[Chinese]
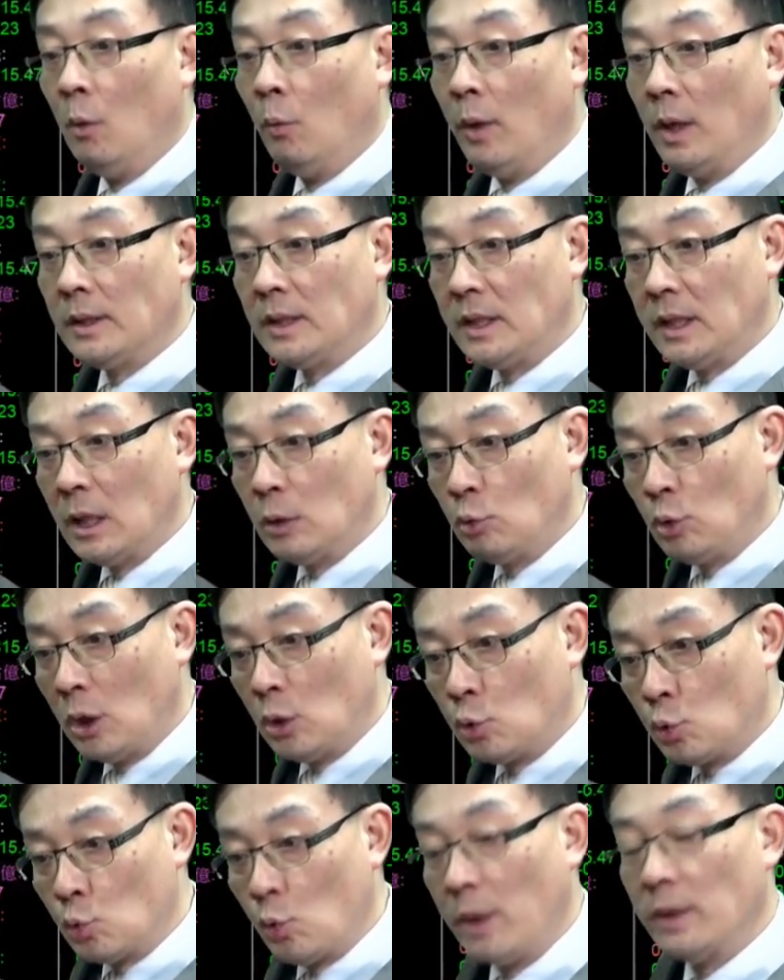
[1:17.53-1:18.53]
我想今天
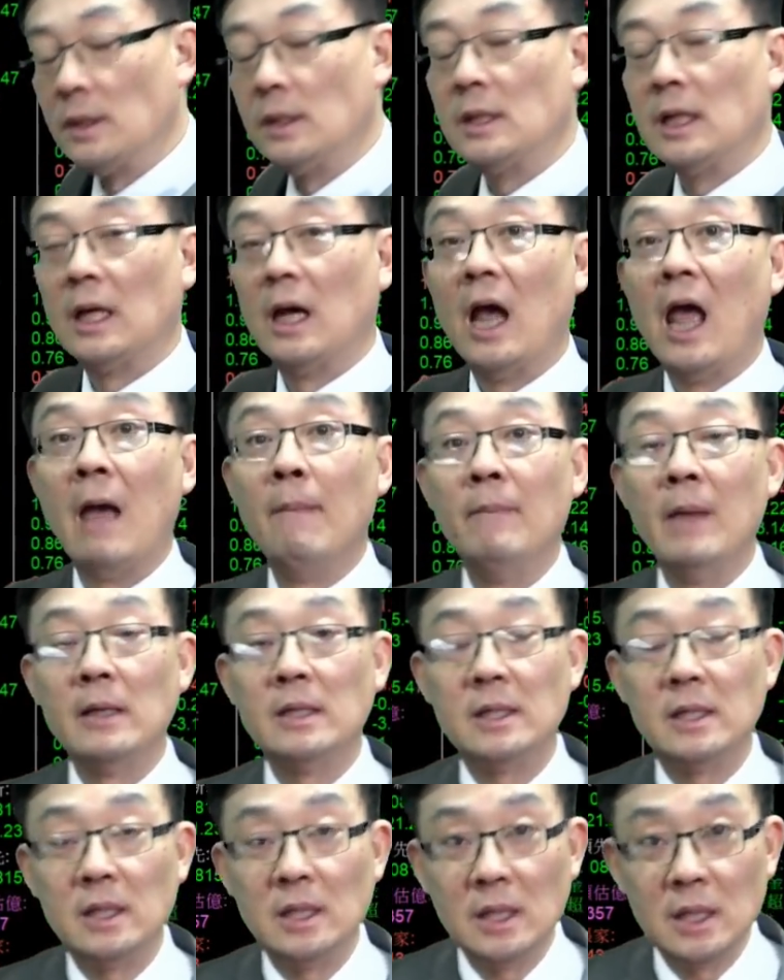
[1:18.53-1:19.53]
最主要是这个 M
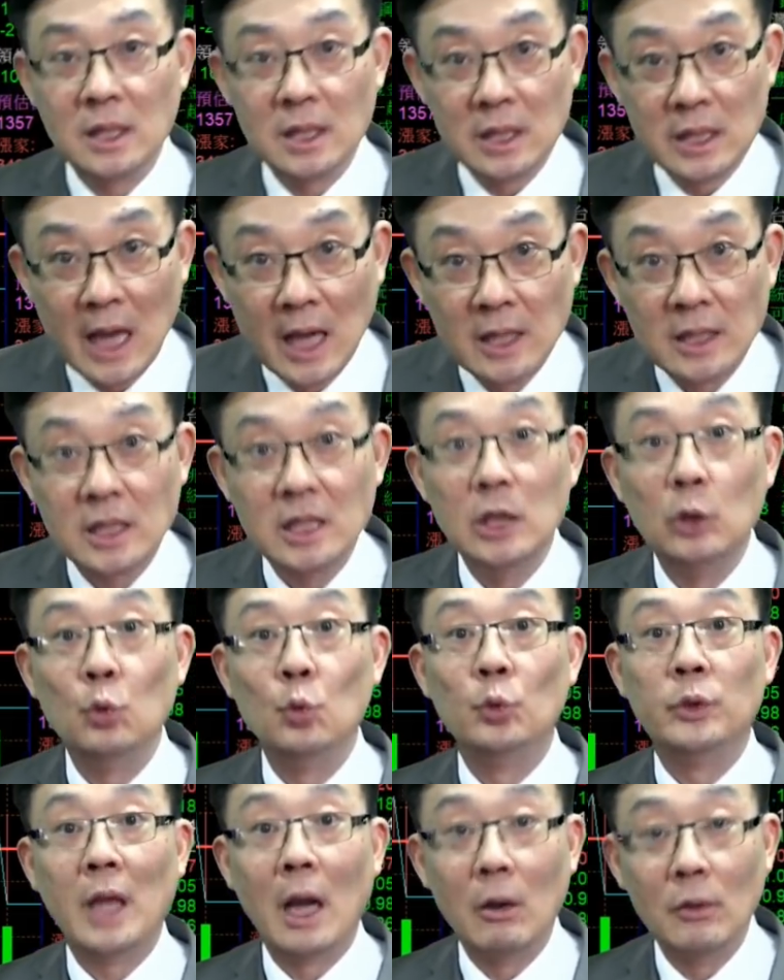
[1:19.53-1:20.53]
S C I 季
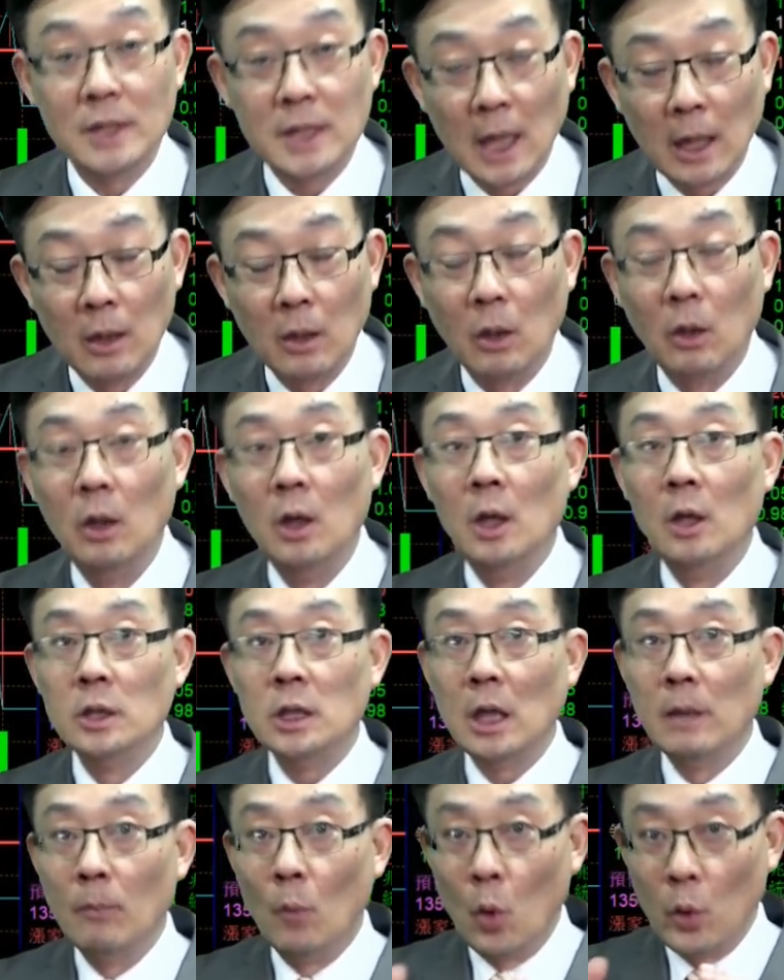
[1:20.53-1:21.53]
度调整哈，
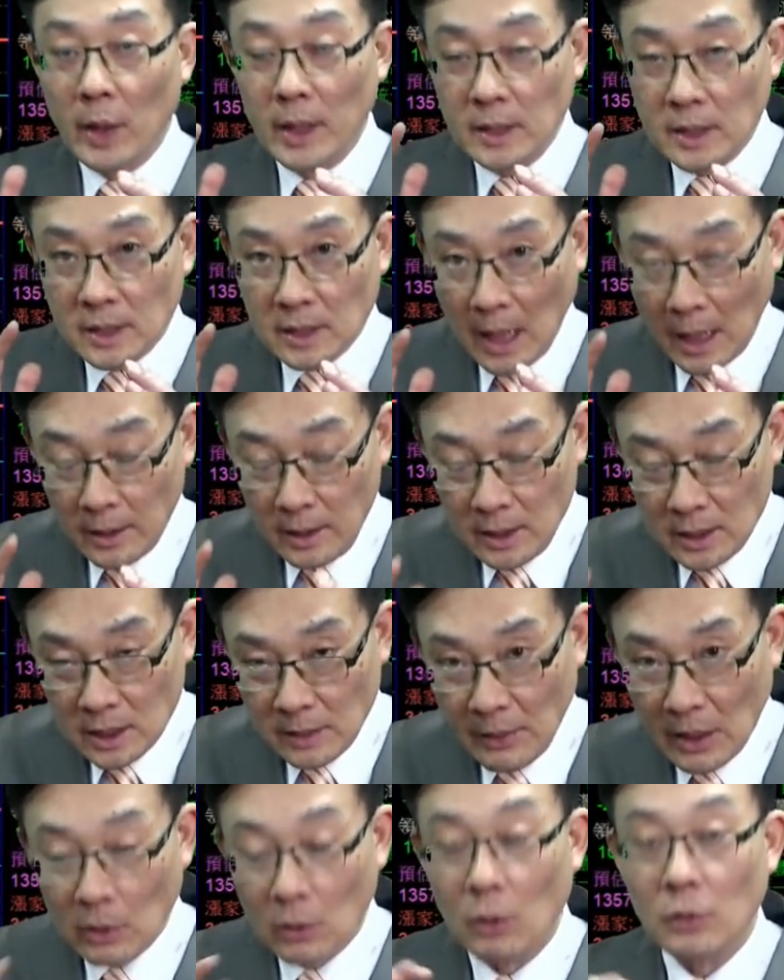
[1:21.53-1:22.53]
这个摩根士丹利
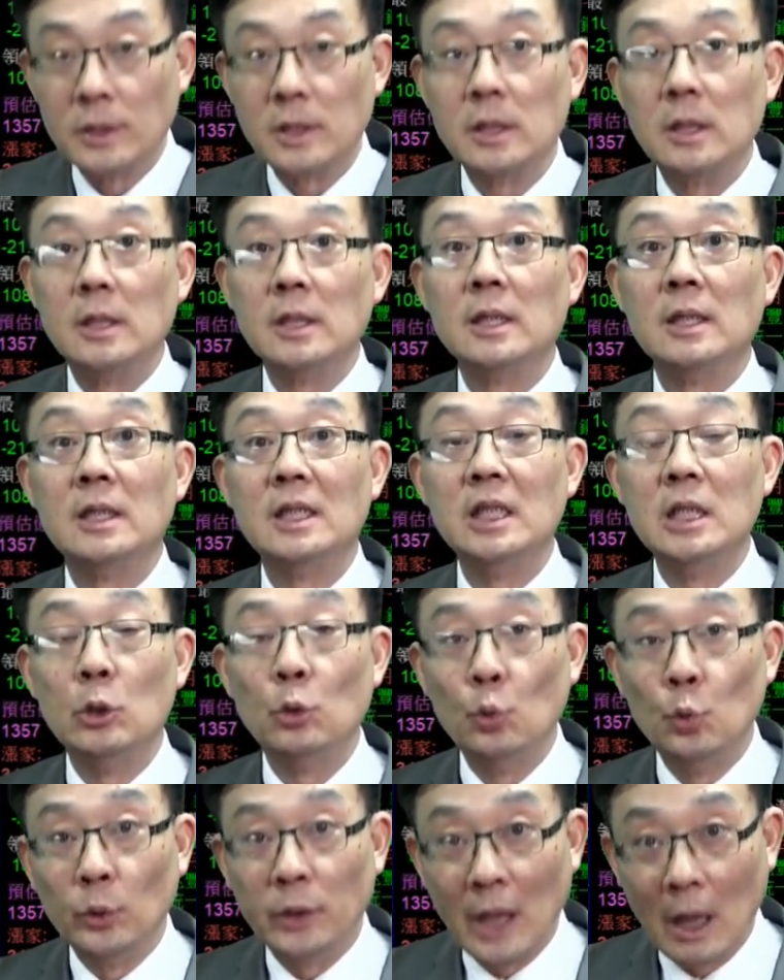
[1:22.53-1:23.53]
资本公司的这个季
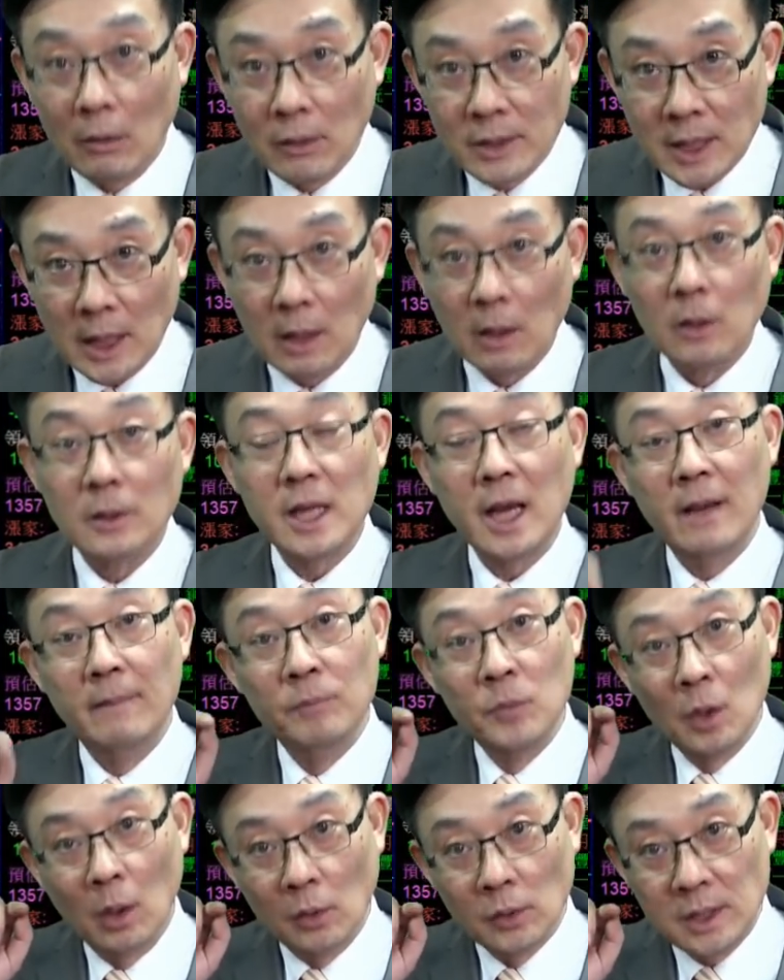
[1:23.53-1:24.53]
度调整哦，在
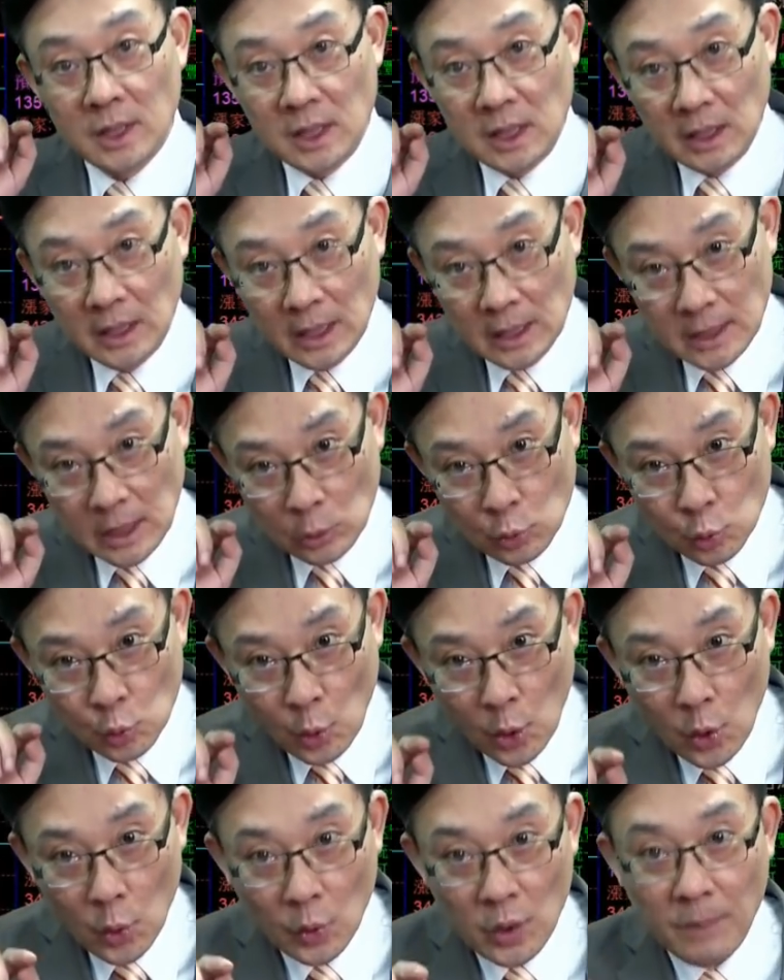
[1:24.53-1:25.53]
哦今天这个
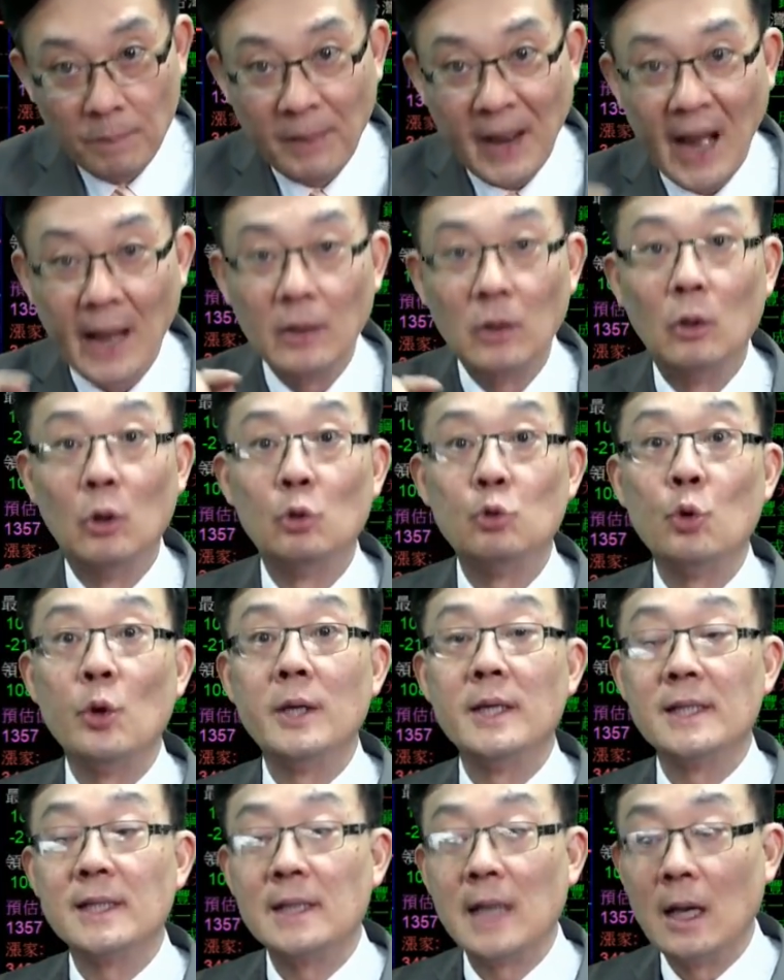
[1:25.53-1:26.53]
最后一盘哦做
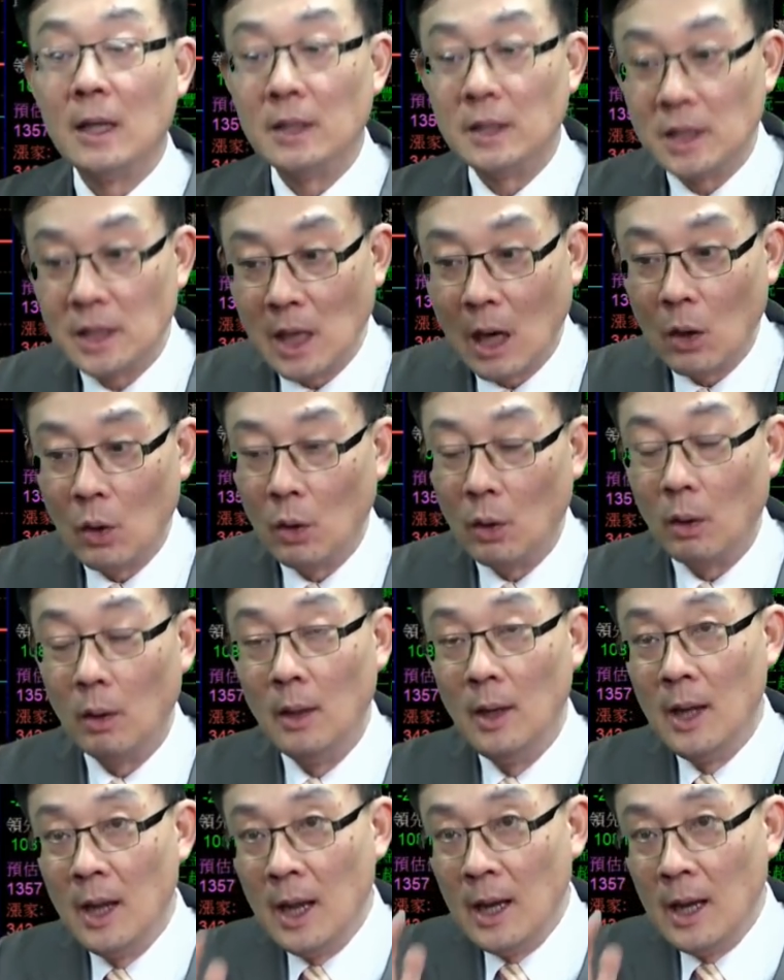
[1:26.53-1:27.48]
的生效哈。